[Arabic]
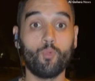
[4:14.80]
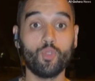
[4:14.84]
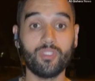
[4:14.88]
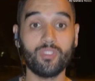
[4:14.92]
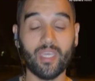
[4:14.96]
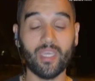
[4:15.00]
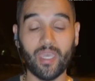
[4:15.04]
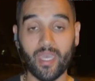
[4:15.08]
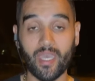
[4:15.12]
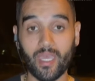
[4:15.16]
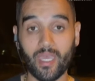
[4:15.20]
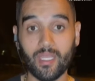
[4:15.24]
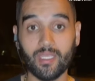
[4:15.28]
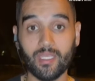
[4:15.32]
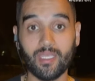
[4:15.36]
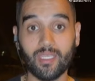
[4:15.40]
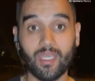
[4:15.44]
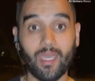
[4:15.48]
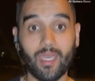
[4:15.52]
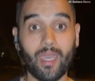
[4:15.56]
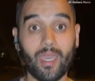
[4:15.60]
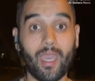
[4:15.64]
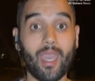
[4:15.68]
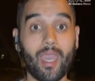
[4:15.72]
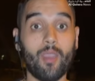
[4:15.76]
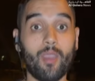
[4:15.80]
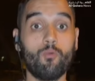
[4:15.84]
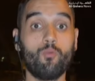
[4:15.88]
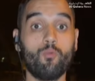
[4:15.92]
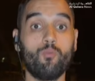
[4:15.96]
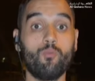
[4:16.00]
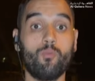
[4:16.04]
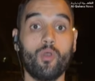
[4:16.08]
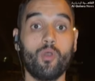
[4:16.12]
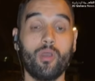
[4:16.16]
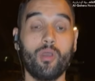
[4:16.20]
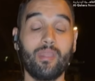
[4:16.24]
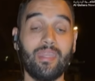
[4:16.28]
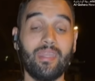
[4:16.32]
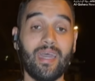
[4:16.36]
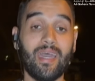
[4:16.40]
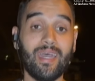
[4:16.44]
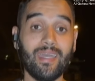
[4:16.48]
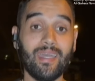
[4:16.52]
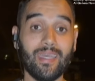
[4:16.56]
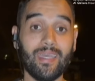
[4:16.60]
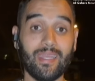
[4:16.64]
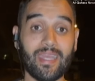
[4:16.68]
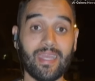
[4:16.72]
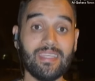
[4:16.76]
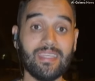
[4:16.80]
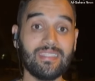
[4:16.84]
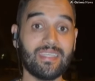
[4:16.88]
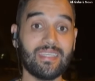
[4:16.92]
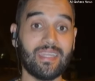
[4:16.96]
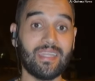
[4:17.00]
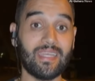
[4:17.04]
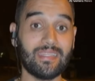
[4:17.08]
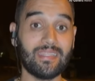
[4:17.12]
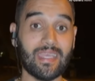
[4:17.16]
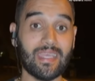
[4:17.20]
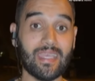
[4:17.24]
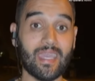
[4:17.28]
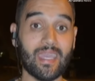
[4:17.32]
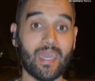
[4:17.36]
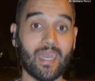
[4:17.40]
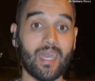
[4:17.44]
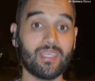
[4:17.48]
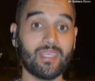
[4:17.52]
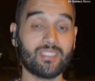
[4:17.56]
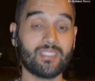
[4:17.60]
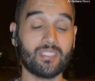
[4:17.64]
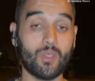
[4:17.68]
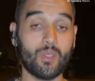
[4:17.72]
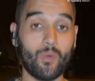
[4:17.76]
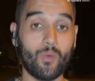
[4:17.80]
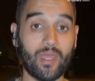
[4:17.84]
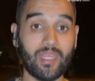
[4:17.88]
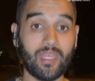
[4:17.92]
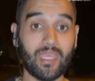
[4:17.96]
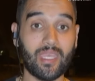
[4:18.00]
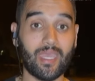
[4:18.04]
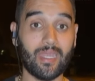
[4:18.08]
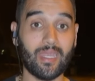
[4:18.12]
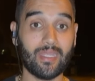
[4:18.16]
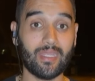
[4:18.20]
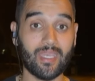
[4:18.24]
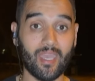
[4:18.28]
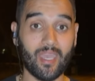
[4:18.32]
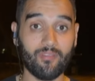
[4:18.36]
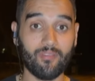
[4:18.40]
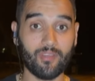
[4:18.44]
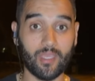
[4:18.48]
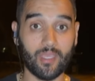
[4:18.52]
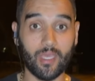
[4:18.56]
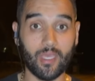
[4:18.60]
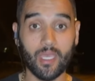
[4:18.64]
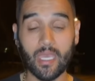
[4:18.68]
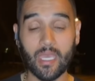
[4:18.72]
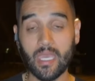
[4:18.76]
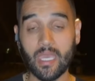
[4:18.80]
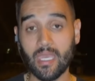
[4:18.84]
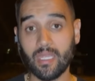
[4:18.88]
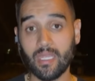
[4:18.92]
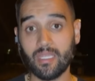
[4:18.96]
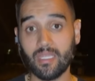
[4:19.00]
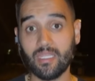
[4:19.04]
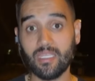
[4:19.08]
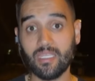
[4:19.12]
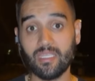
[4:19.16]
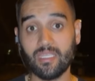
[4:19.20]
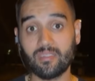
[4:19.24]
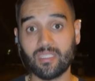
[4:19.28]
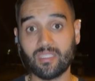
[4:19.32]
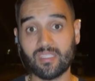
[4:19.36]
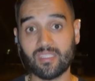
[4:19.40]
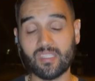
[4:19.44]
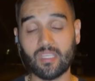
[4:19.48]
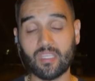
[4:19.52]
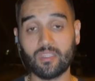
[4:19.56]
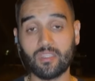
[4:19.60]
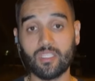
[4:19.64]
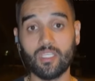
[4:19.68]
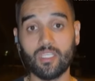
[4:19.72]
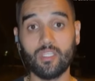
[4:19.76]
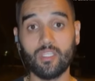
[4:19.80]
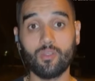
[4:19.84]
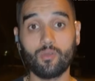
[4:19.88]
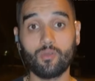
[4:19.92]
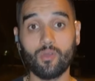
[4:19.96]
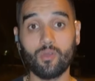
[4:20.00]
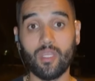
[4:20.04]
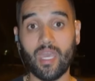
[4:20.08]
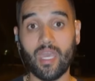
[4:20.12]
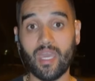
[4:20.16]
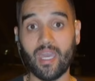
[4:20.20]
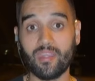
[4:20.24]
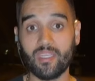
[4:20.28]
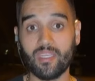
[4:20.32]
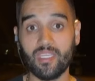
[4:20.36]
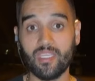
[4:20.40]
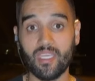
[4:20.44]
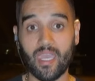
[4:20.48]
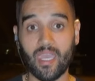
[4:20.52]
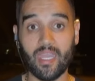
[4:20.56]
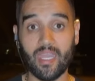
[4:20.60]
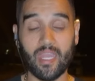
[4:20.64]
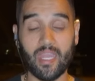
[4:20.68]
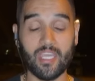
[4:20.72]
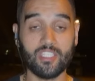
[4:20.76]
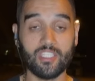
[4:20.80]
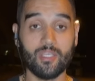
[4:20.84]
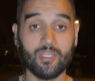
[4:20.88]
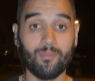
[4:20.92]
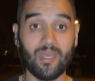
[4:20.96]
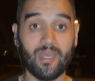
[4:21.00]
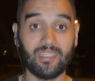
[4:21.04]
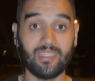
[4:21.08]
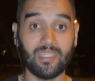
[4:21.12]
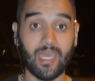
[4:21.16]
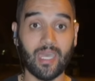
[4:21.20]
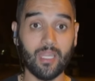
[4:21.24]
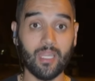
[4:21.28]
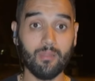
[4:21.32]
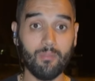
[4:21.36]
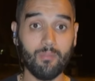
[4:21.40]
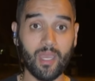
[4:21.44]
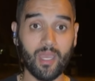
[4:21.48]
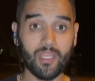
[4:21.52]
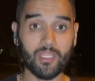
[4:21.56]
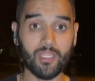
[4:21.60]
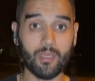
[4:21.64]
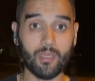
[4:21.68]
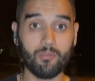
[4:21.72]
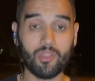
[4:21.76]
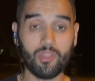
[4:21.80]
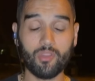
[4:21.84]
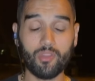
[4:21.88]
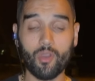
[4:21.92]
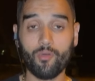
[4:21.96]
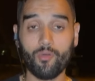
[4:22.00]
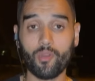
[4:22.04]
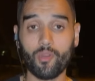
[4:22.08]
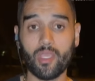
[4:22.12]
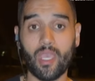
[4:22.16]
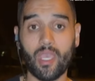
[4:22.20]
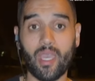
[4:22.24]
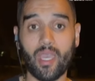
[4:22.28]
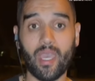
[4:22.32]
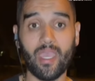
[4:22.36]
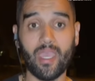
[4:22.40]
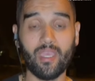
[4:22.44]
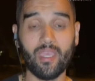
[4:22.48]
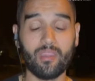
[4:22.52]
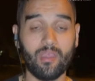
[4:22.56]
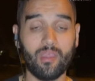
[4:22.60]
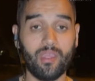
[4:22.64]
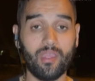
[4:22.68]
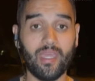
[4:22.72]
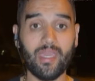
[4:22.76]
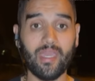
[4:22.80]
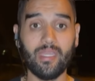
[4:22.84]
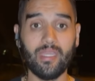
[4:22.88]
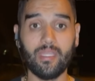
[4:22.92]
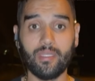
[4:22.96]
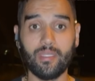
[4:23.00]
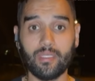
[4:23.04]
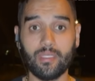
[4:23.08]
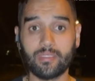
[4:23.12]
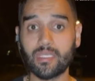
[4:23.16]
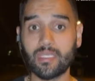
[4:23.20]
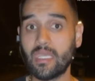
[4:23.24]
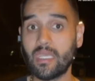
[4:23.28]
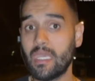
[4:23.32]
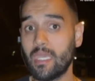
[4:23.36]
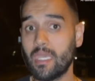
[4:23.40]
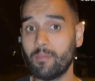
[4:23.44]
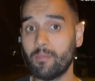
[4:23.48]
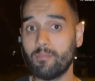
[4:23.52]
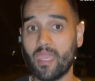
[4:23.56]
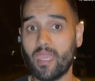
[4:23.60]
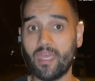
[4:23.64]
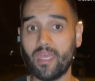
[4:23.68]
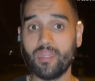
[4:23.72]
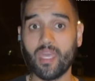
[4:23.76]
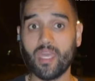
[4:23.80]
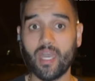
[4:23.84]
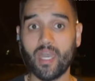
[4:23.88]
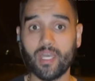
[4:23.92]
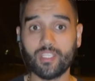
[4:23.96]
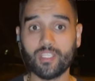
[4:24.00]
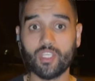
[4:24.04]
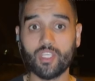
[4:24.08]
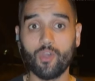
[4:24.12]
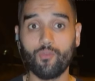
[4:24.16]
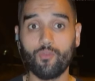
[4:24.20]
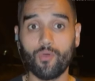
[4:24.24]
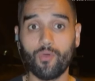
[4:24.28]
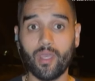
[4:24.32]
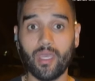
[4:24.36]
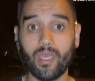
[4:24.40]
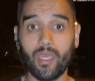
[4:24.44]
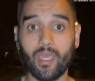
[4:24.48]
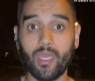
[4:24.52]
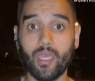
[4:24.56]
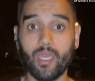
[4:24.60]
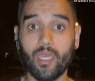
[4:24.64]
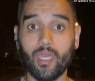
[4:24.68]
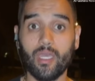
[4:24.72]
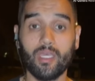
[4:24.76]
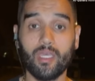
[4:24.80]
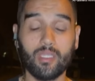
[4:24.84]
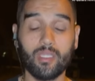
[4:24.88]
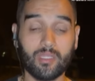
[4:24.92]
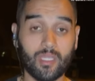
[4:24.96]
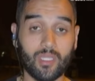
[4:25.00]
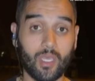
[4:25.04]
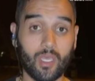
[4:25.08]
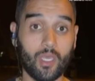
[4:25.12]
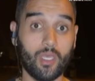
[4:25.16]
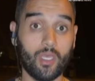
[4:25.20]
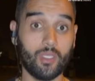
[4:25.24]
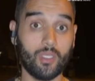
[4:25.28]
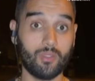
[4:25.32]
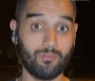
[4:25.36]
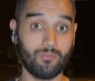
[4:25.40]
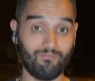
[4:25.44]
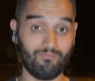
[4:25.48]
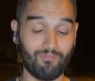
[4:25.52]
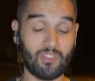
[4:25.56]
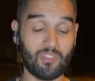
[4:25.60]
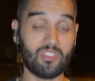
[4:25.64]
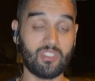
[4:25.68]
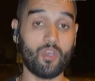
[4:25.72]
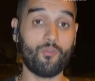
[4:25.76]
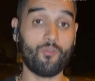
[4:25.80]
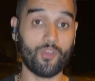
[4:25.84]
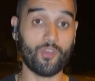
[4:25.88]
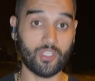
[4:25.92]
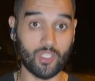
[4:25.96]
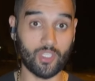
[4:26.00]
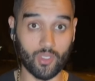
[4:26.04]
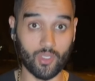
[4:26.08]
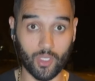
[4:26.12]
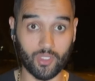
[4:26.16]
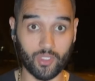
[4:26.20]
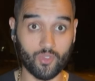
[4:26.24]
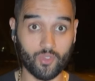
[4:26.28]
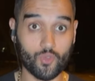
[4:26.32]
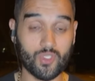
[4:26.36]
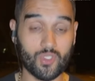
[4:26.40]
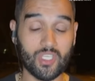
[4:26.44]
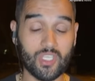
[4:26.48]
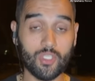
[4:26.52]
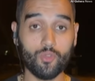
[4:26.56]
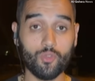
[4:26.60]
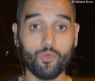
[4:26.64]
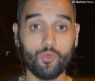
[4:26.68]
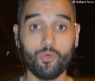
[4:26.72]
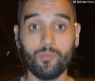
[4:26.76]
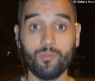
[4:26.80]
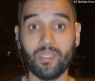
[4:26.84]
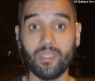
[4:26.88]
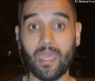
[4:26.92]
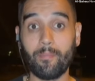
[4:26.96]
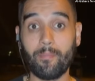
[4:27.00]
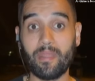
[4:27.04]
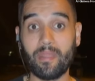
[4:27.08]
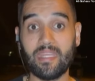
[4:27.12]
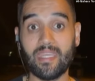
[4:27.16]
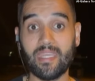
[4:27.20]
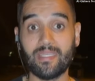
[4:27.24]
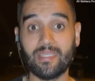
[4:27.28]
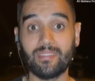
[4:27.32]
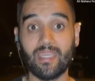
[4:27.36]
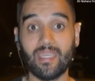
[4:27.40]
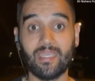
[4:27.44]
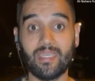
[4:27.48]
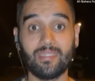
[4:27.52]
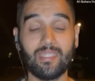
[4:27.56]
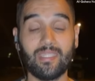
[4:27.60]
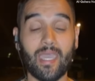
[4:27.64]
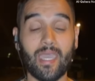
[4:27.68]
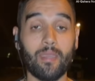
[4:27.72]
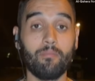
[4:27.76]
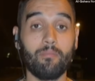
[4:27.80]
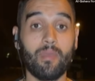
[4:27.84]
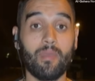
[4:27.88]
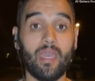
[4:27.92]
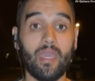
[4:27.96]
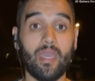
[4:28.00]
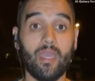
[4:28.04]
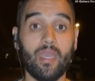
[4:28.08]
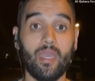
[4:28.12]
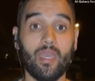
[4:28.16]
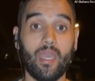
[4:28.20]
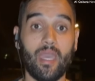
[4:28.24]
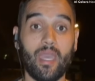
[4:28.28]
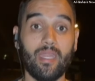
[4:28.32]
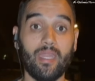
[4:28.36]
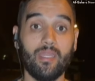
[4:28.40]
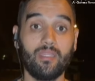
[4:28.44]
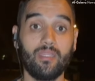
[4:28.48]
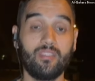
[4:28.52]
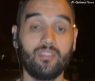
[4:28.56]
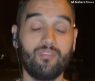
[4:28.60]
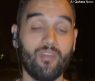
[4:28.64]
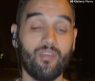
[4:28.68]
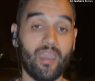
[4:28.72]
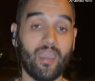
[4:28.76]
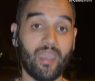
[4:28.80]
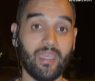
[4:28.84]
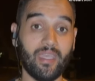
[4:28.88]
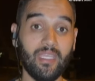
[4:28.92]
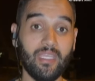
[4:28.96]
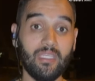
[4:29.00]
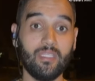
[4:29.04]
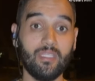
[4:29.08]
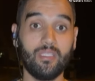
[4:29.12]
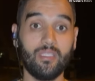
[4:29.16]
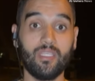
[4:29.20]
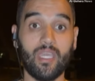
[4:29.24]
متهالكة أو لا ليس لديها الصواريخ الكافية للتصدي لكل هذه الهجمات ألمانيا من دورها أيضا أعلنت بأنها سوف آه، سوف تزيد من عمليات الدعم آه، الدفاعي